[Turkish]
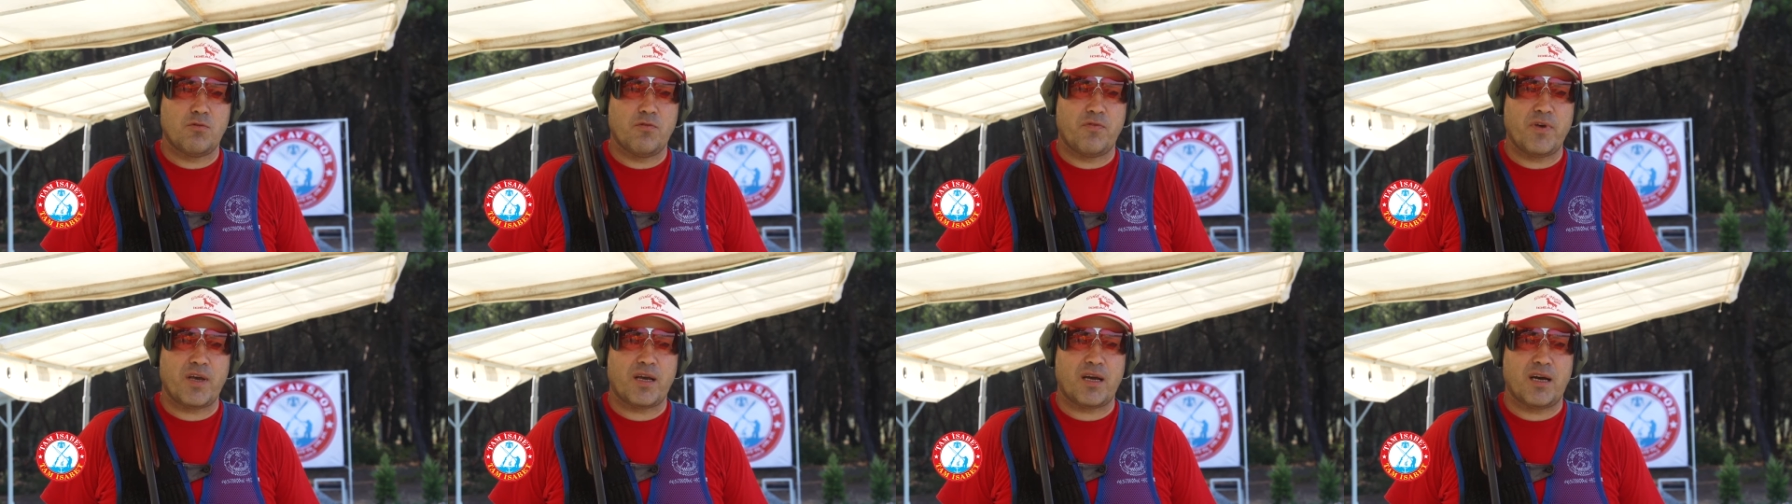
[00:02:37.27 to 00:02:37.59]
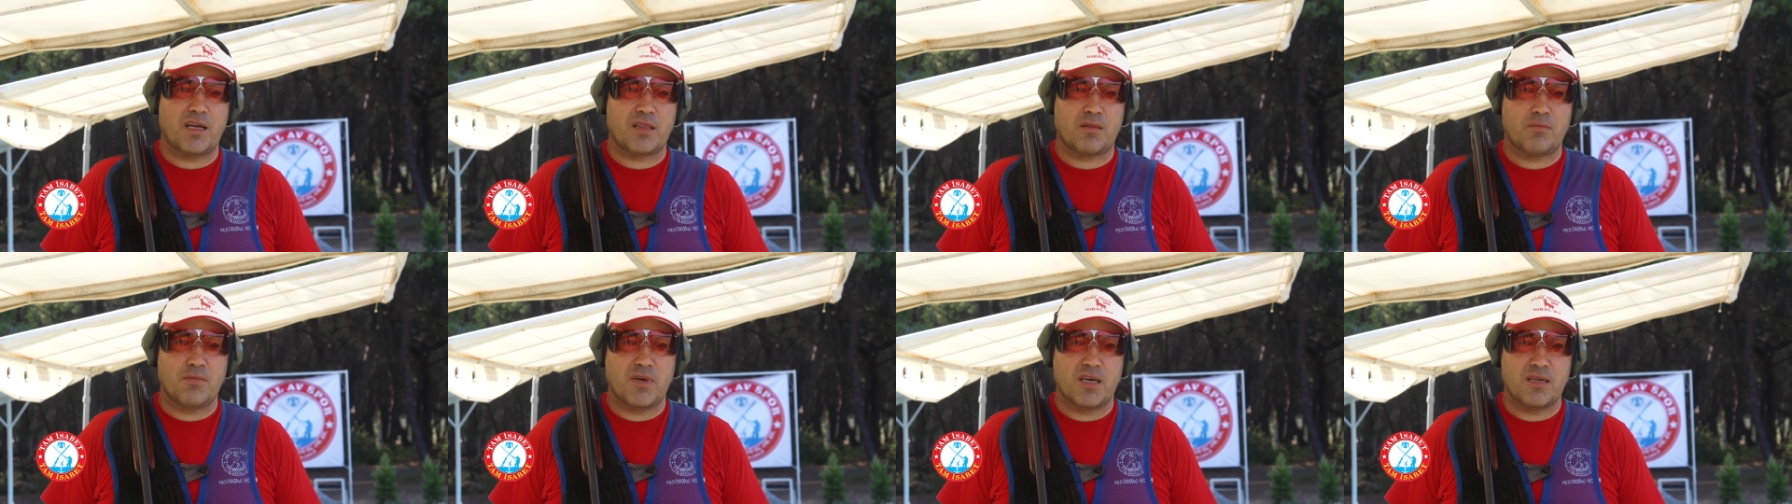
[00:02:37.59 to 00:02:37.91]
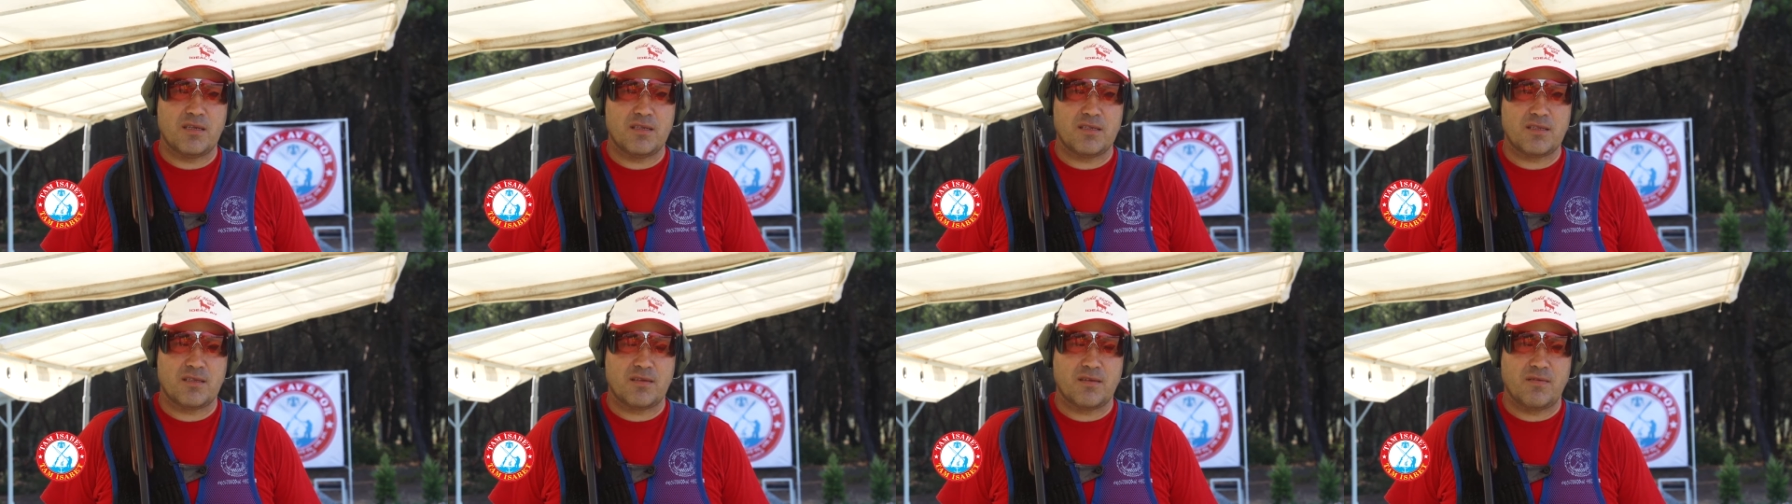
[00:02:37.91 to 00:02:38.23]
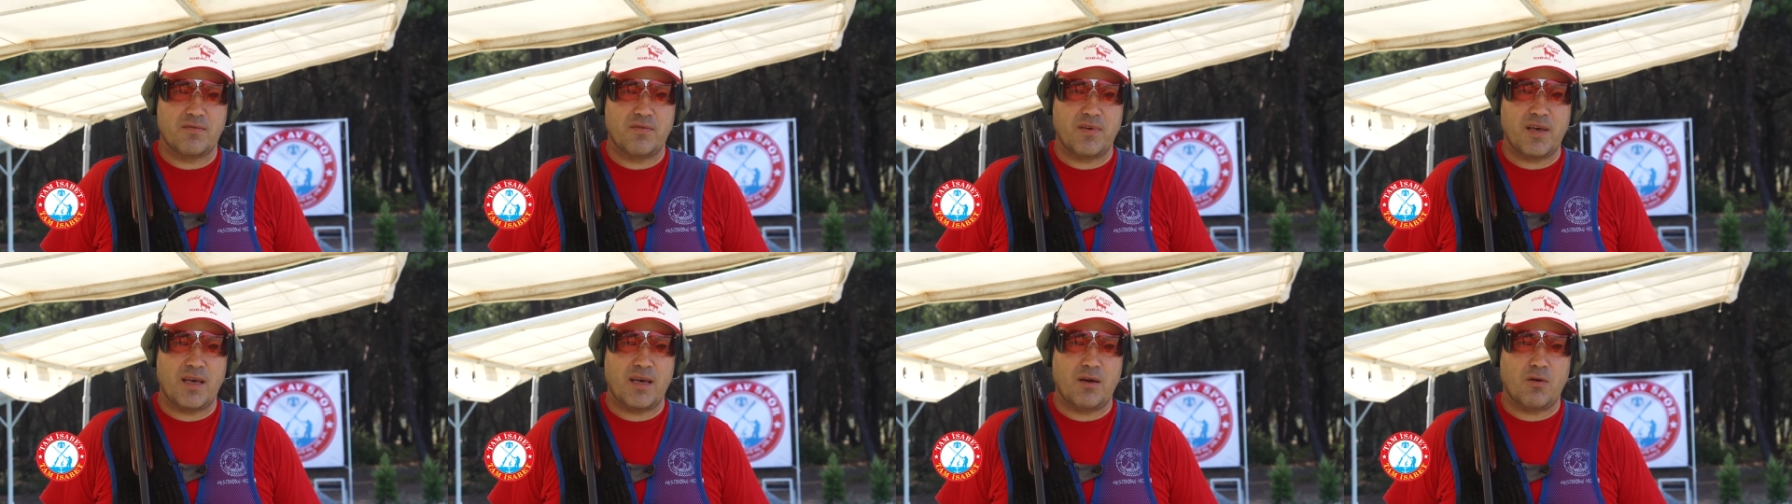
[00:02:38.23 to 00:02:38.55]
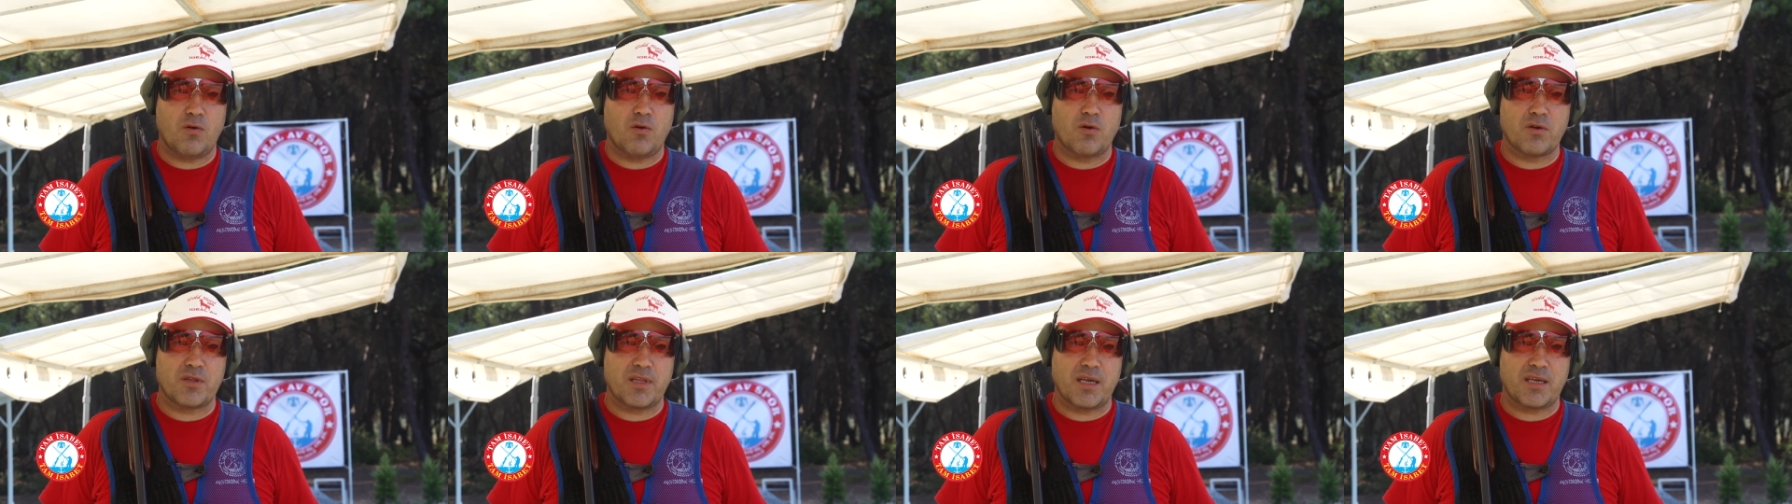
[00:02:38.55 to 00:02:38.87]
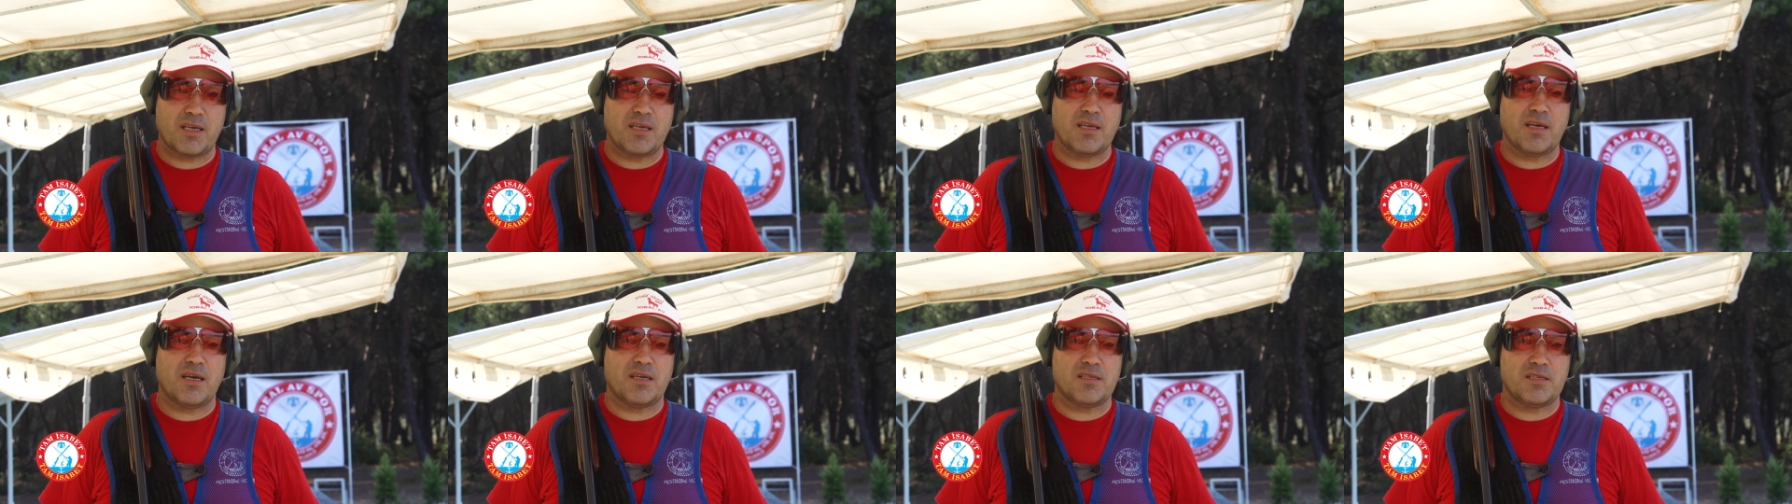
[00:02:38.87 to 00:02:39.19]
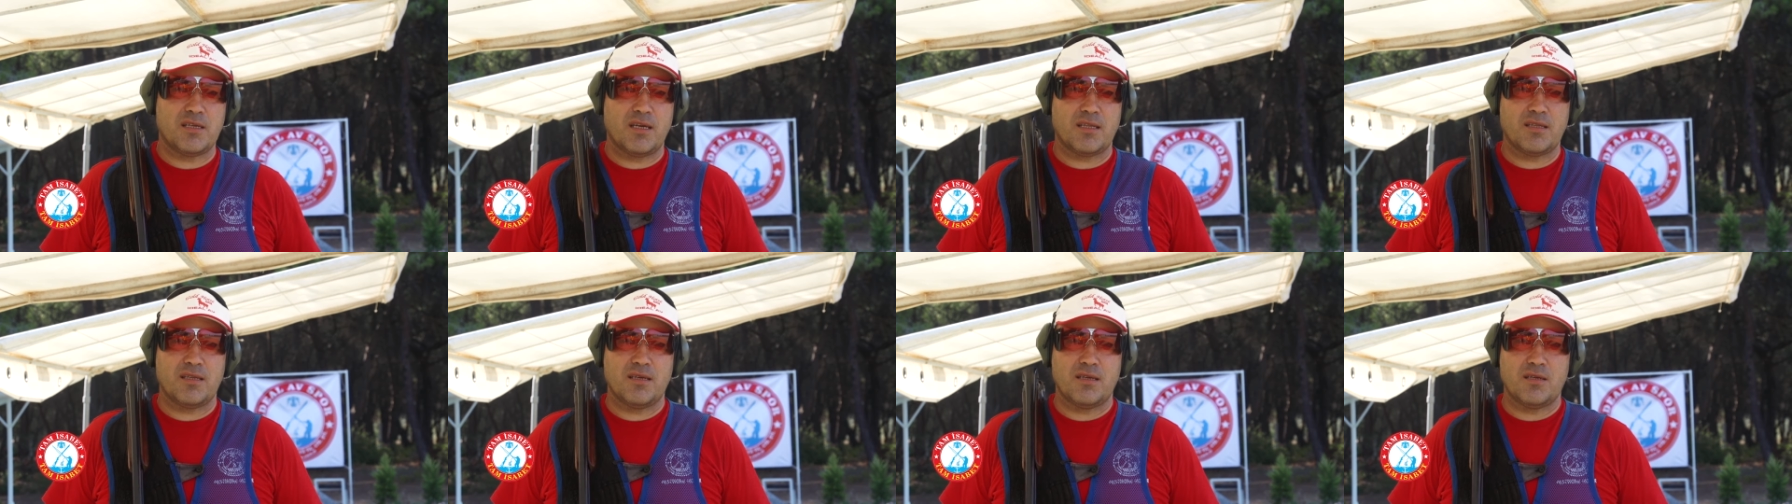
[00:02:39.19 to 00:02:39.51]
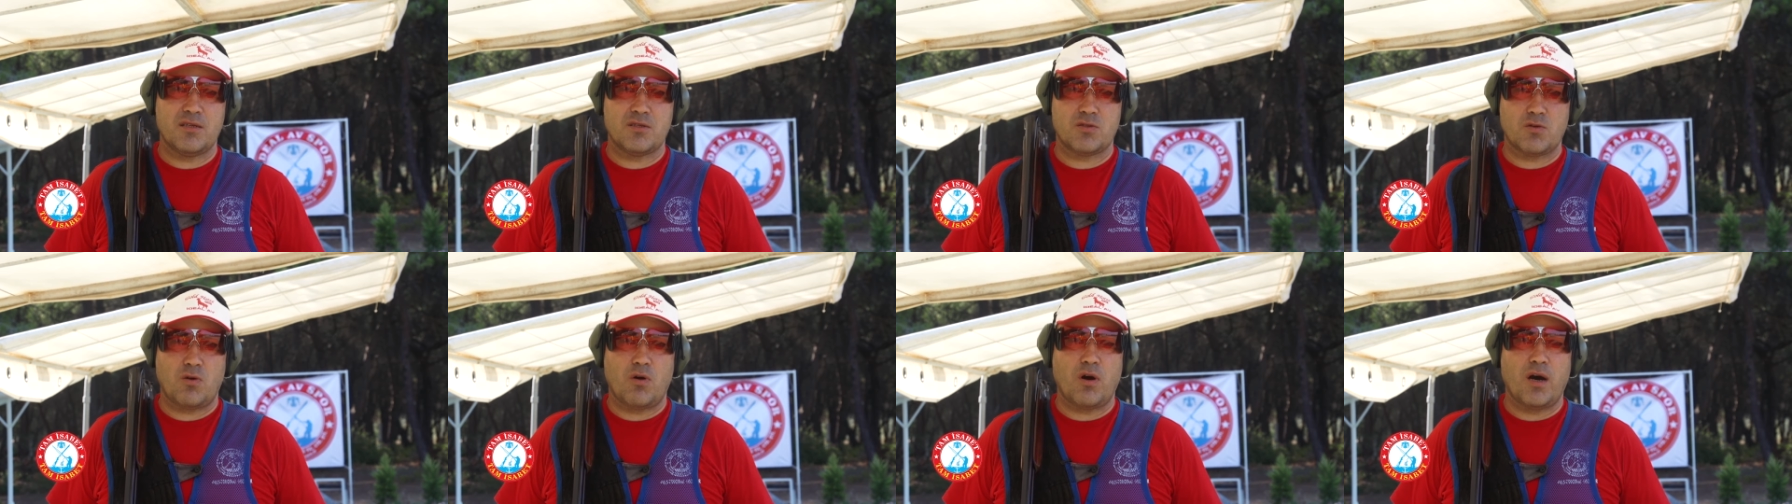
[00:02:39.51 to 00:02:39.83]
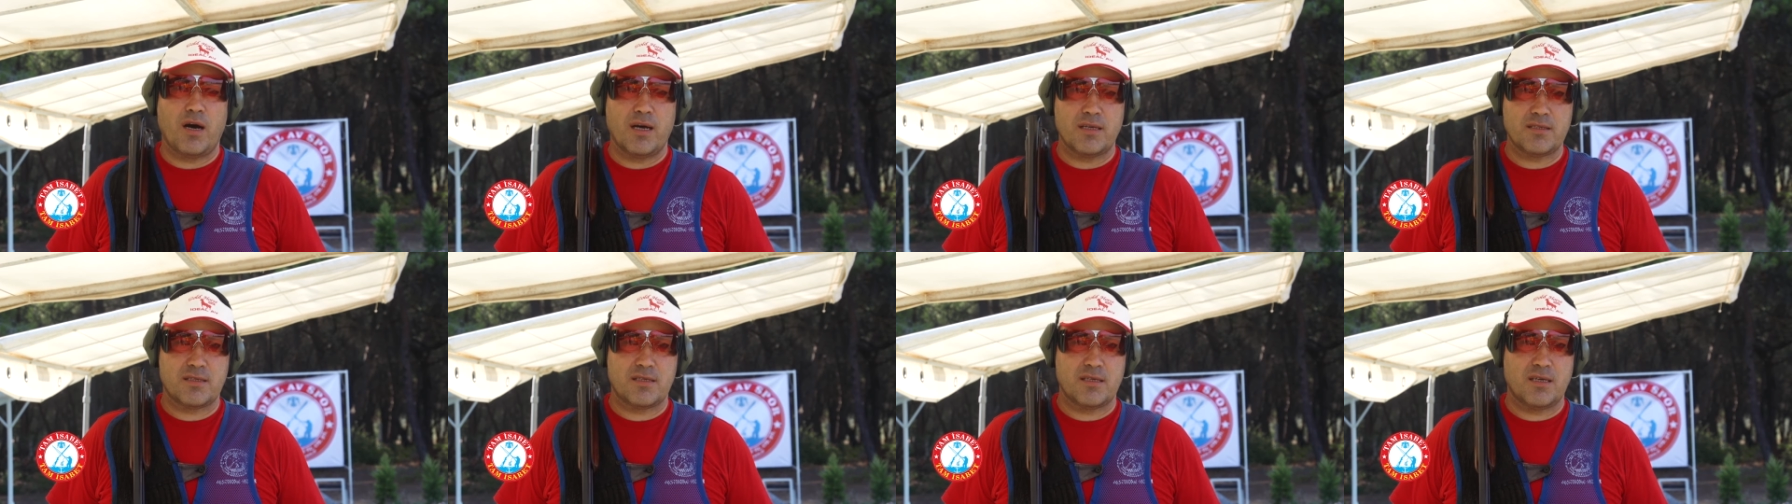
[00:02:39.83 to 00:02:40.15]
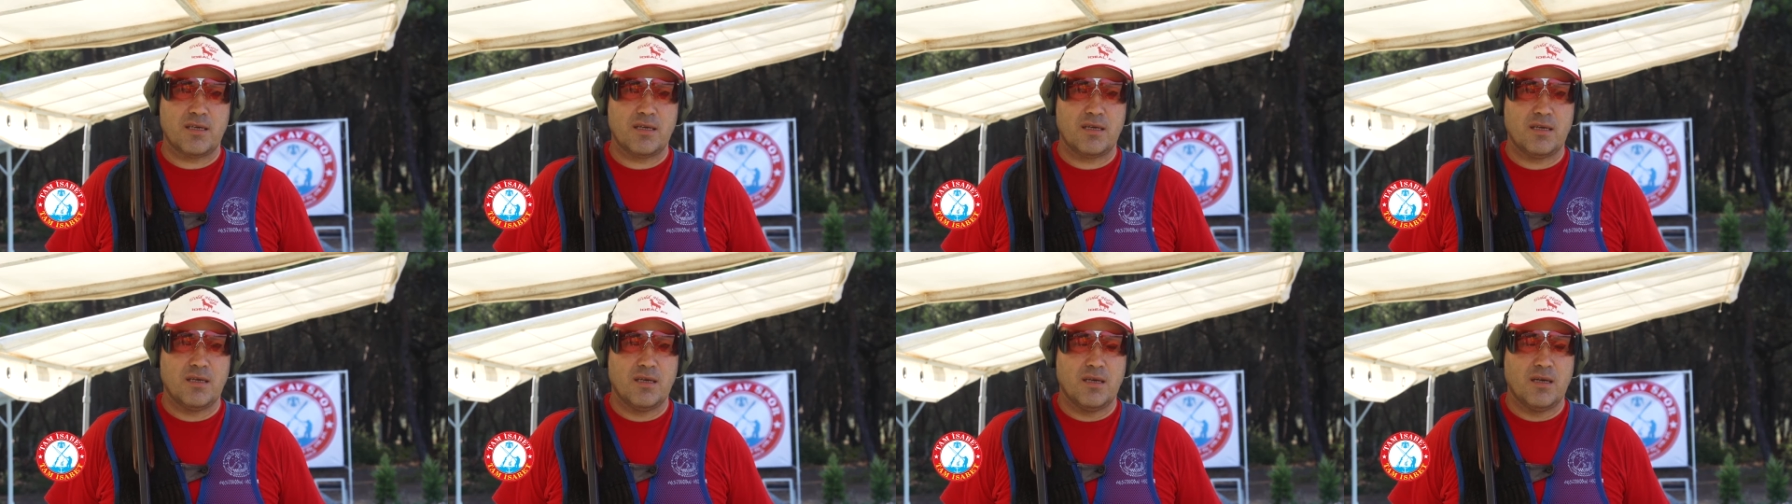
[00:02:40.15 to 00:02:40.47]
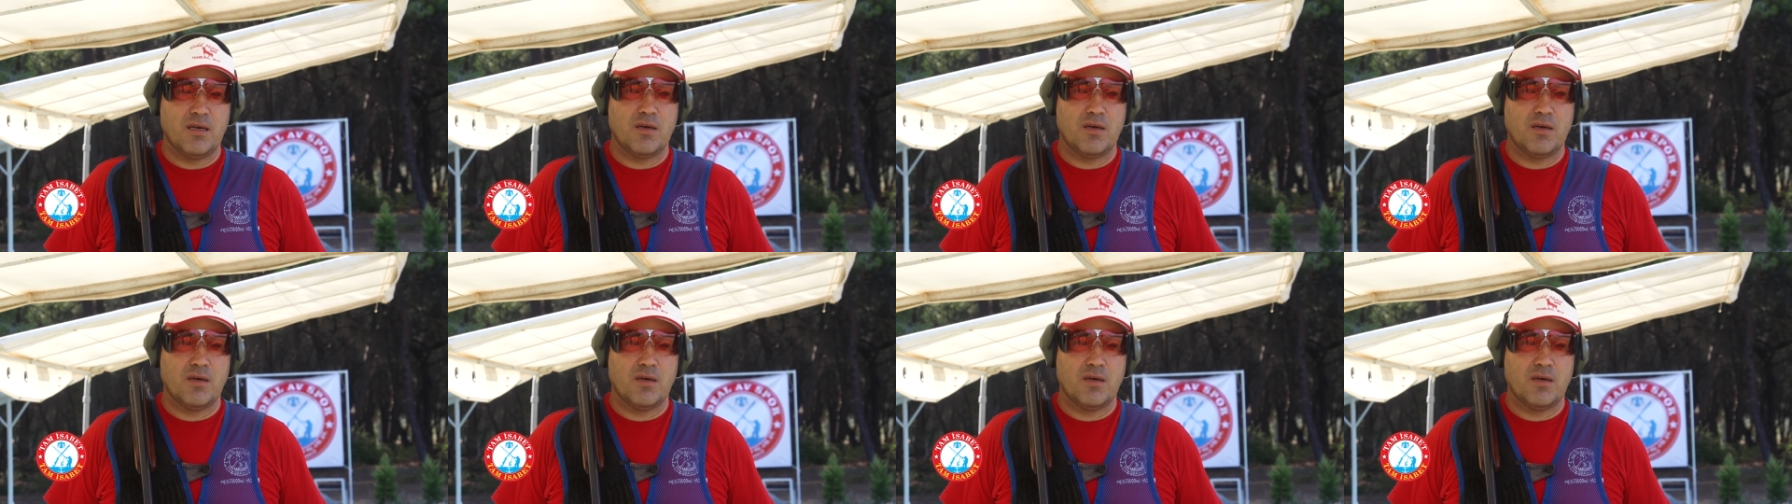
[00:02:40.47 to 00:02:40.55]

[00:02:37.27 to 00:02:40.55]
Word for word: tüfek atmanız ve oradaki yaşadığınız o hazı